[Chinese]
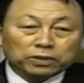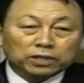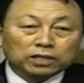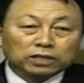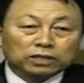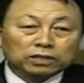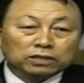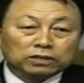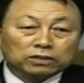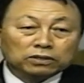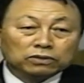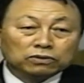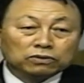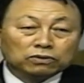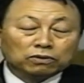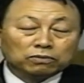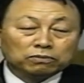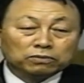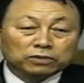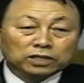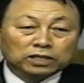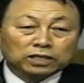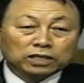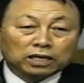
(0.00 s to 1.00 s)
正是因为你
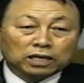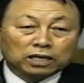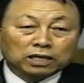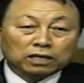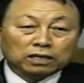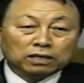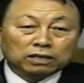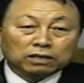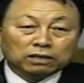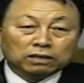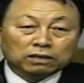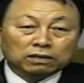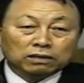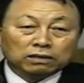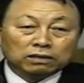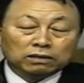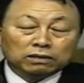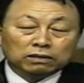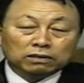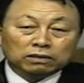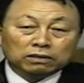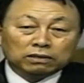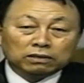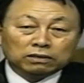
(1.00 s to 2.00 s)
犯了这些罪，
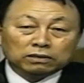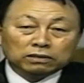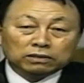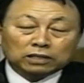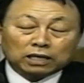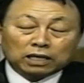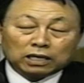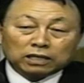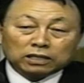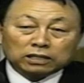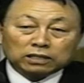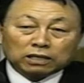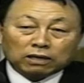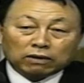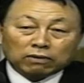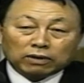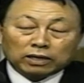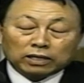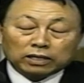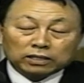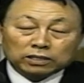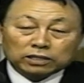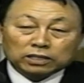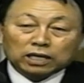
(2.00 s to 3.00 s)
让我死
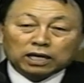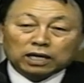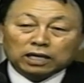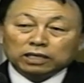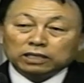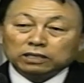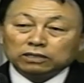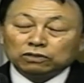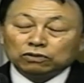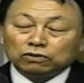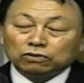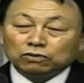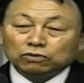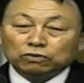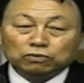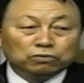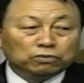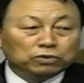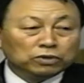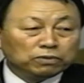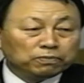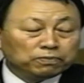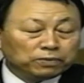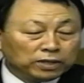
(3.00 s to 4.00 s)
去了，你还要让我
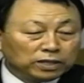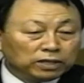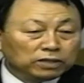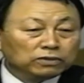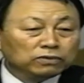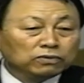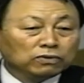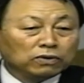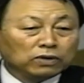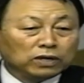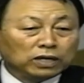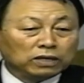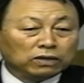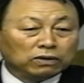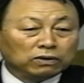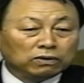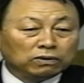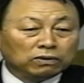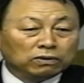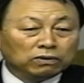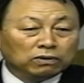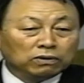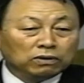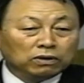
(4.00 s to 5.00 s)
死吗？
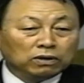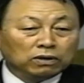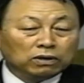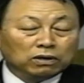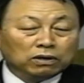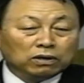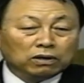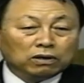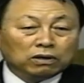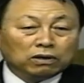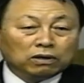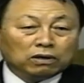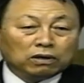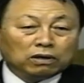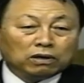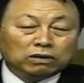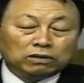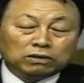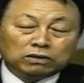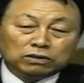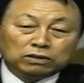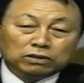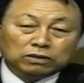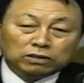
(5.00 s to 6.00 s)
这时候我
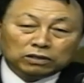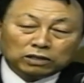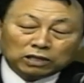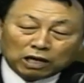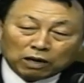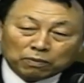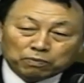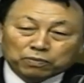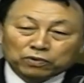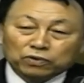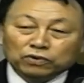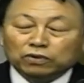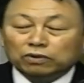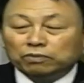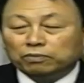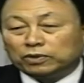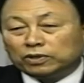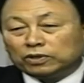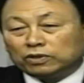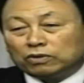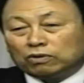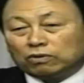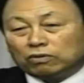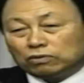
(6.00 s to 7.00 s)
眼泪就不住的
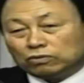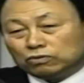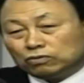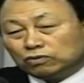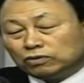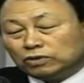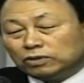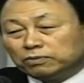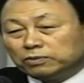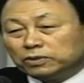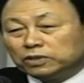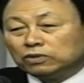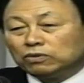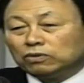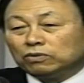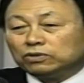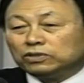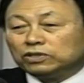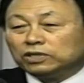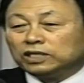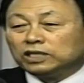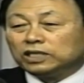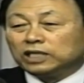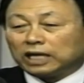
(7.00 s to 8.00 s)
流下来。
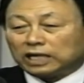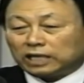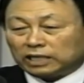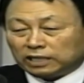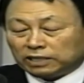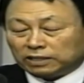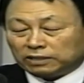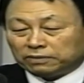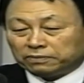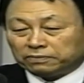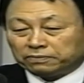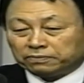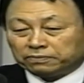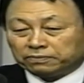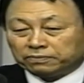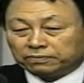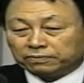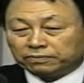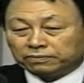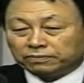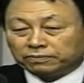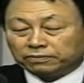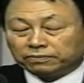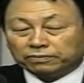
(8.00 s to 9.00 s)
我真的是
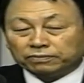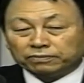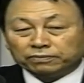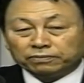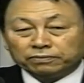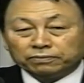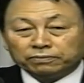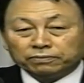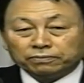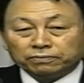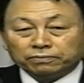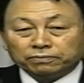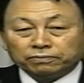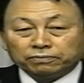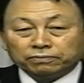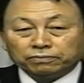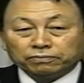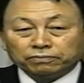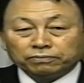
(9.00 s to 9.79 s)
坏人呀！